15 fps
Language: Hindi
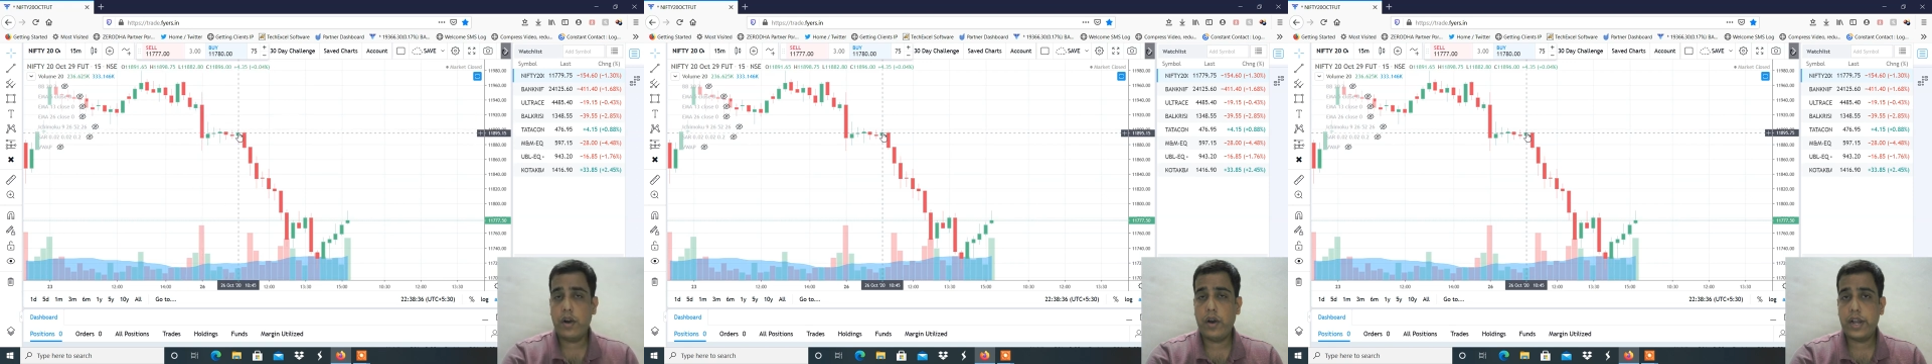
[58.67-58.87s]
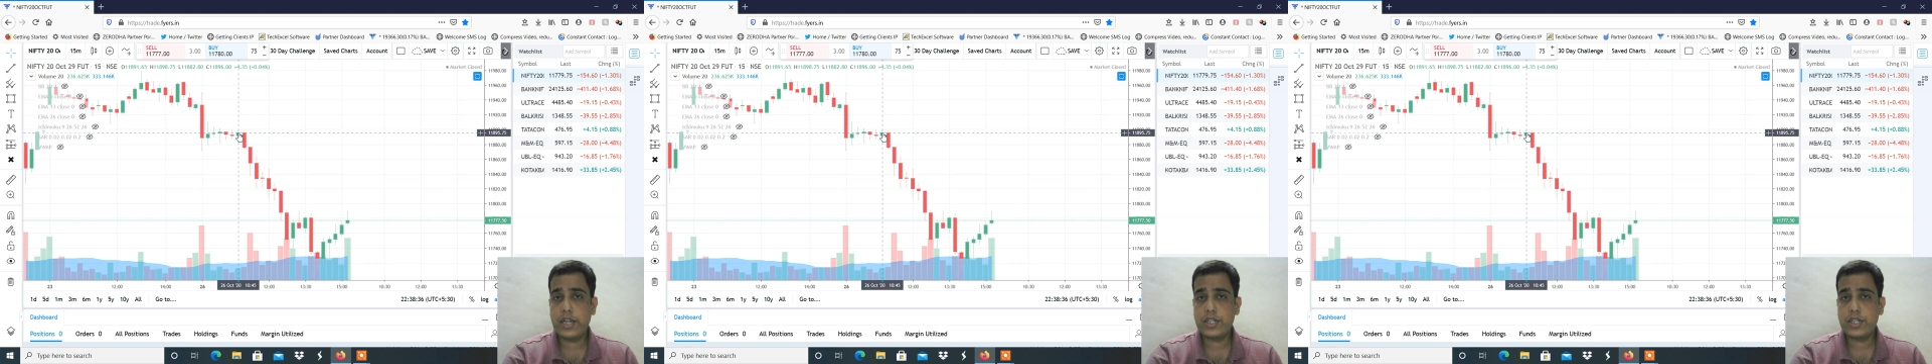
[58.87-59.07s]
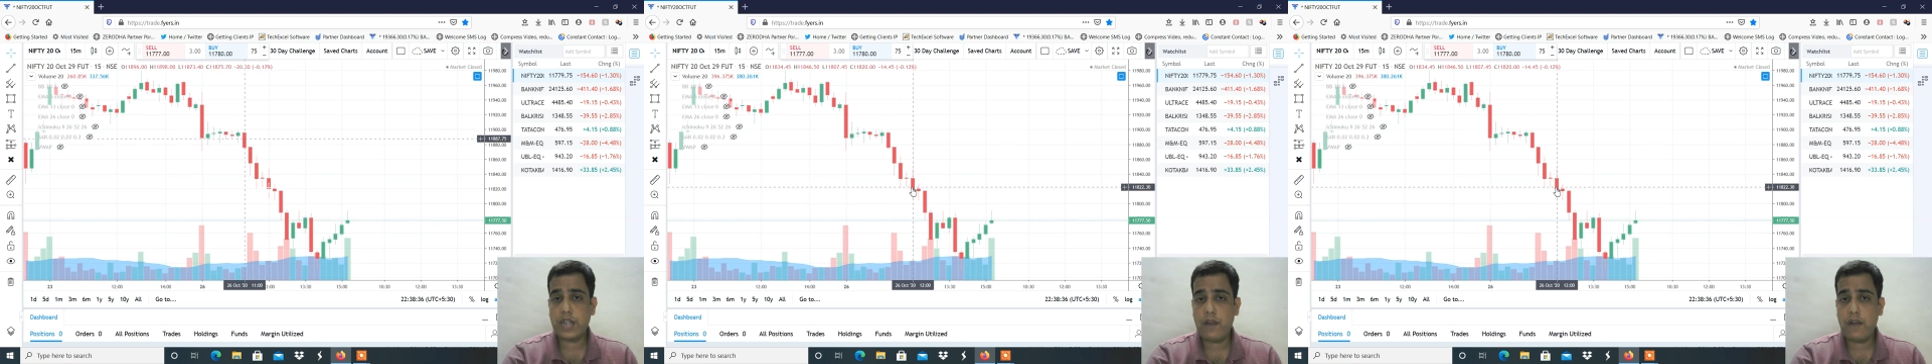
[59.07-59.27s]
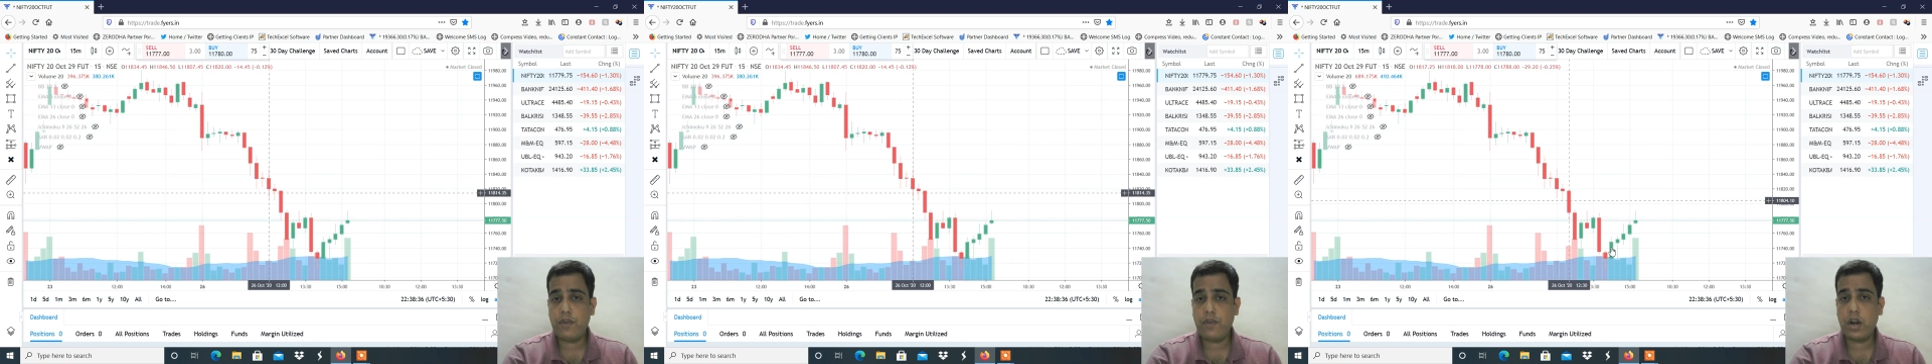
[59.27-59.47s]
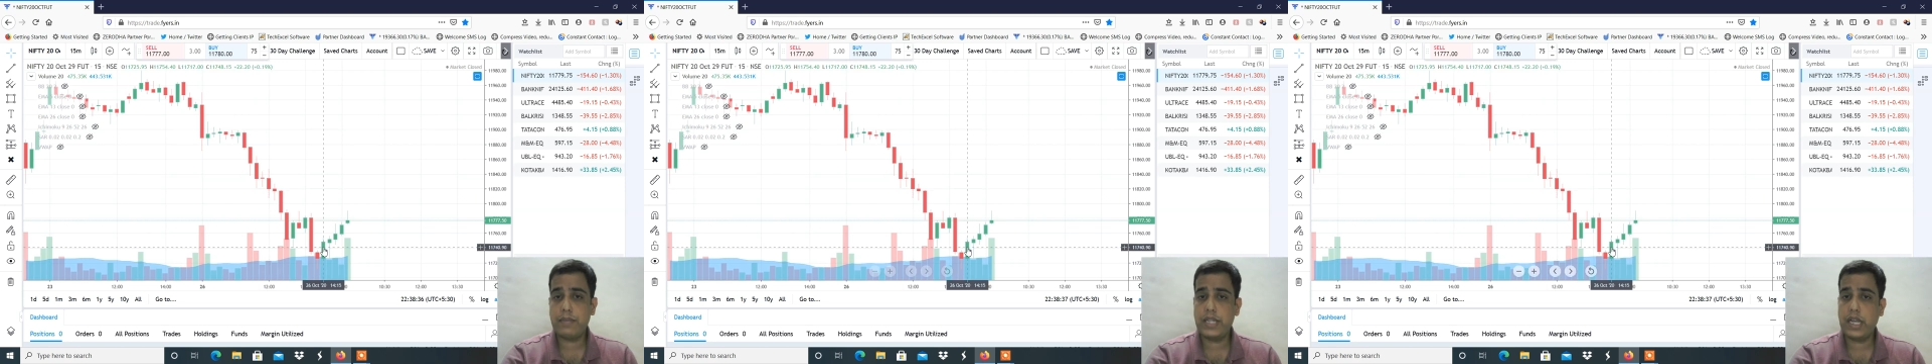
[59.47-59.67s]
और एक शार्प
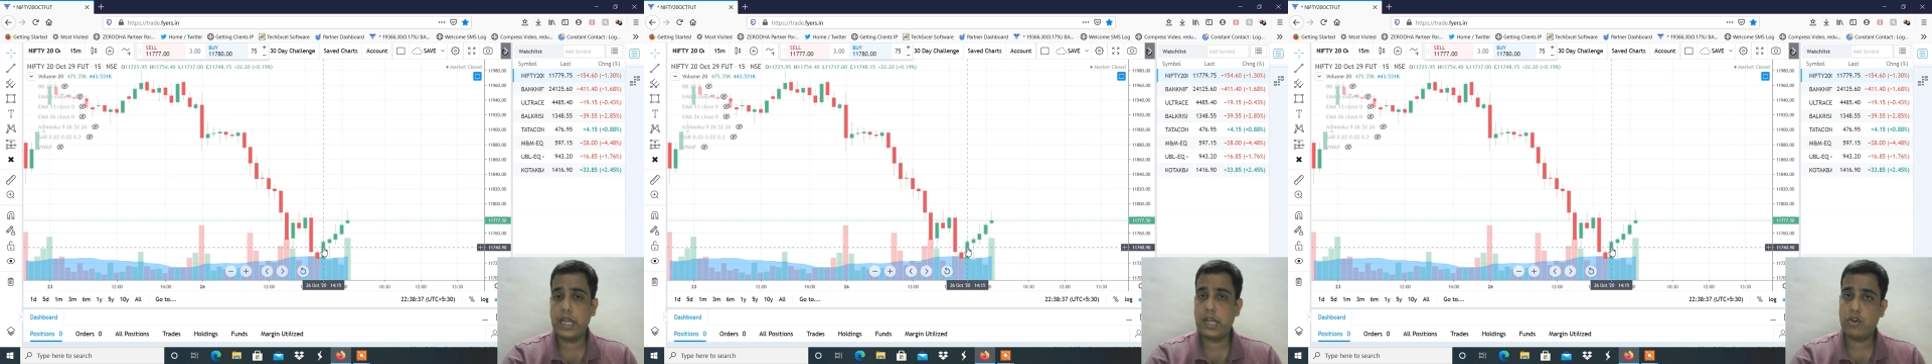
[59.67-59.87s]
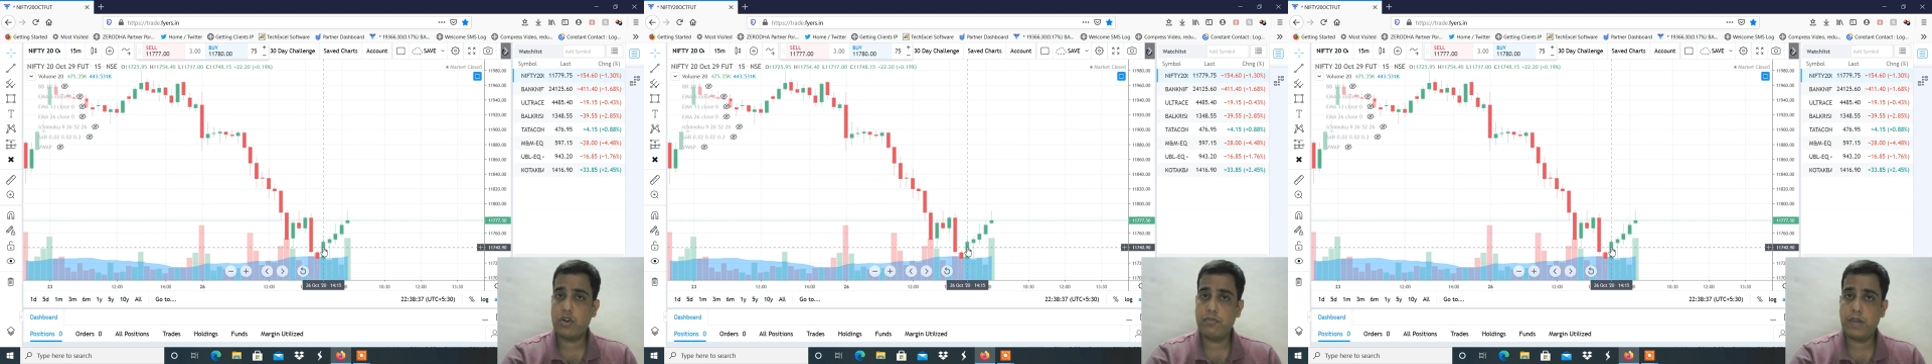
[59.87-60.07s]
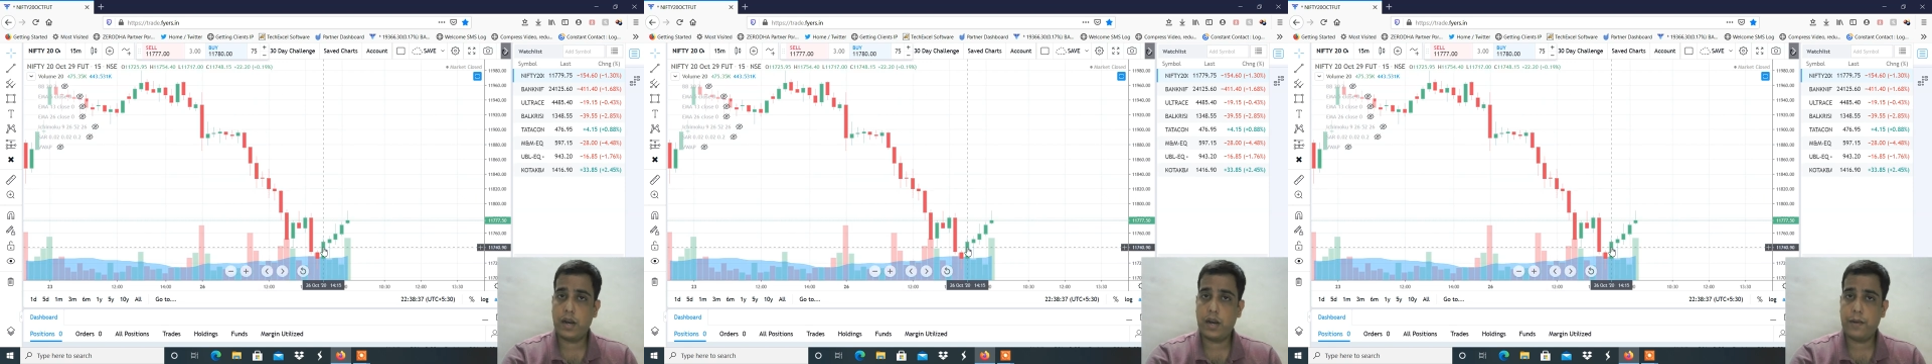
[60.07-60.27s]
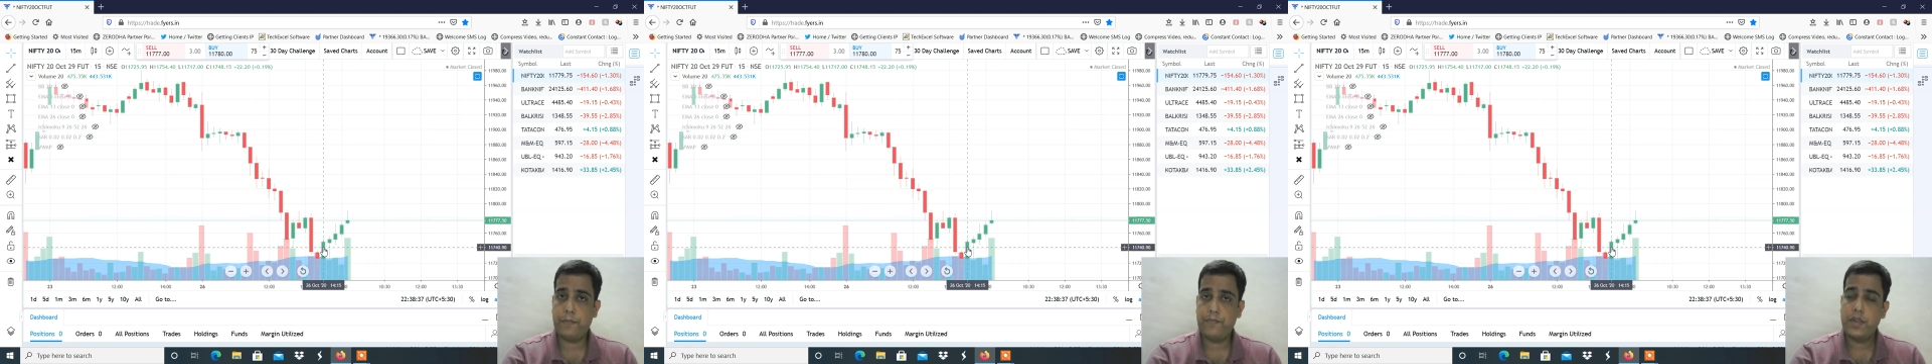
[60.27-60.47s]
फॉल हमें देखने को मिला